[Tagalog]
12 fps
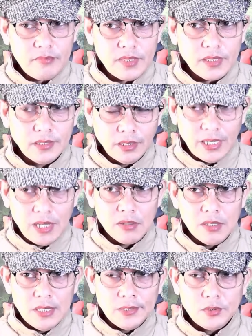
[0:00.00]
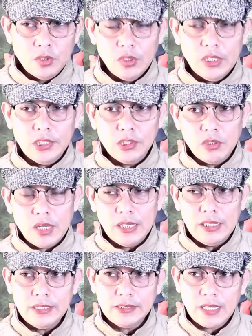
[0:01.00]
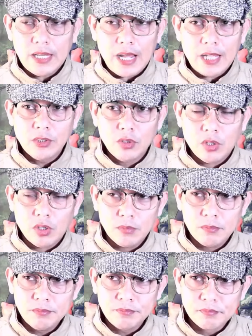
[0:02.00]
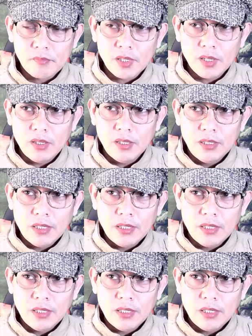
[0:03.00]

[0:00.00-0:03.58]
No, no. Kung ito ay isang ad-hom, no?